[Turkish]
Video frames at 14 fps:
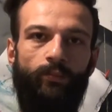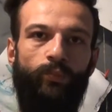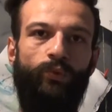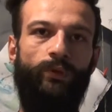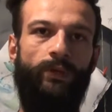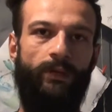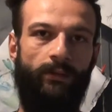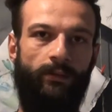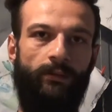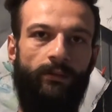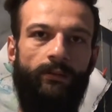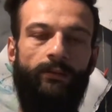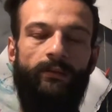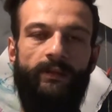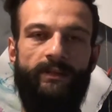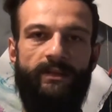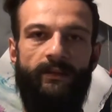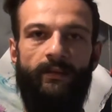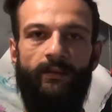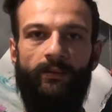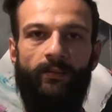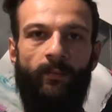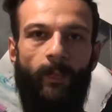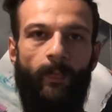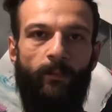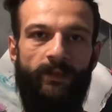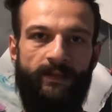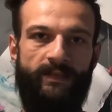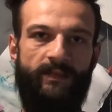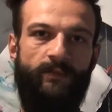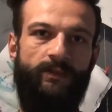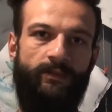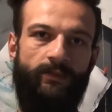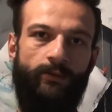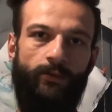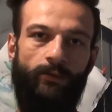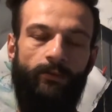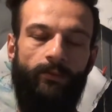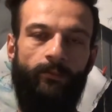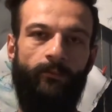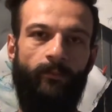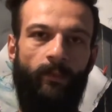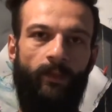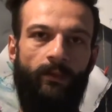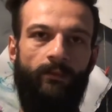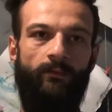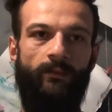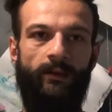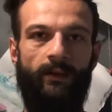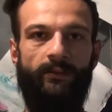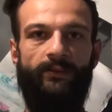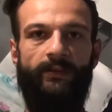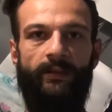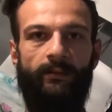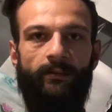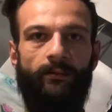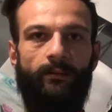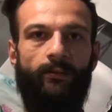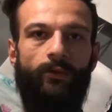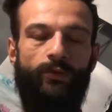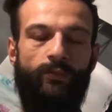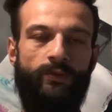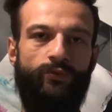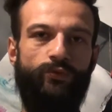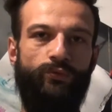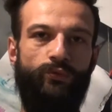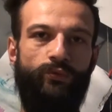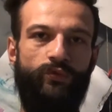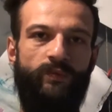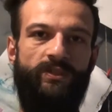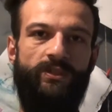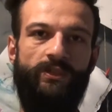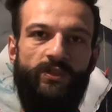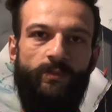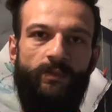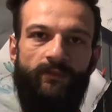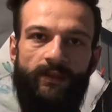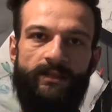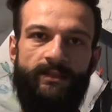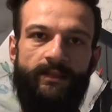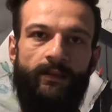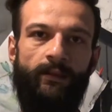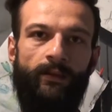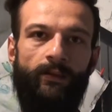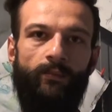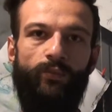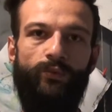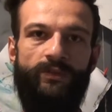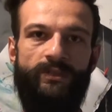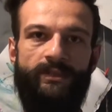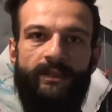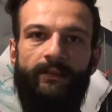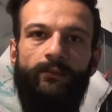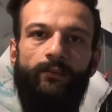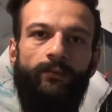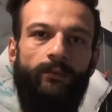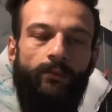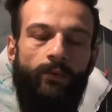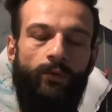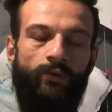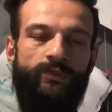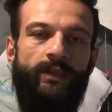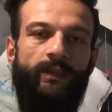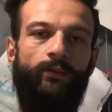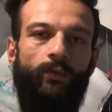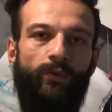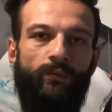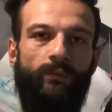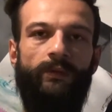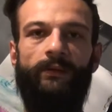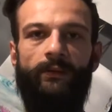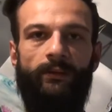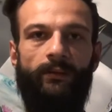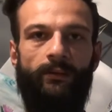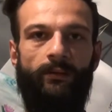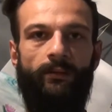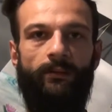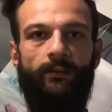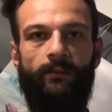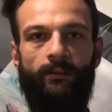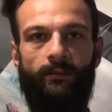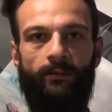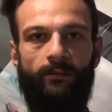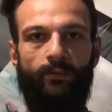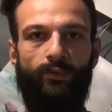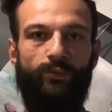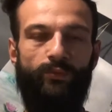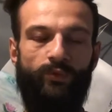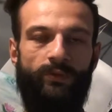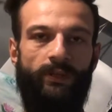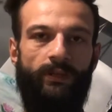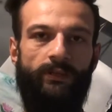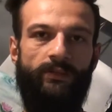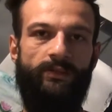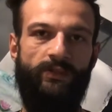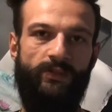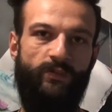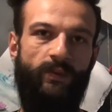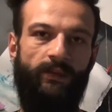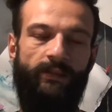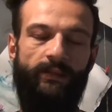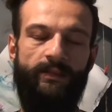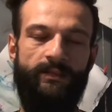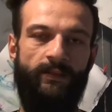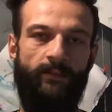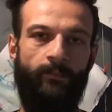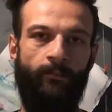Buna nazaran bir resim çiziliyor. Veyahut da önüme sunduğunuz bir çalışma varsa bunu sizel özel olma durumunda çalışmaktayız.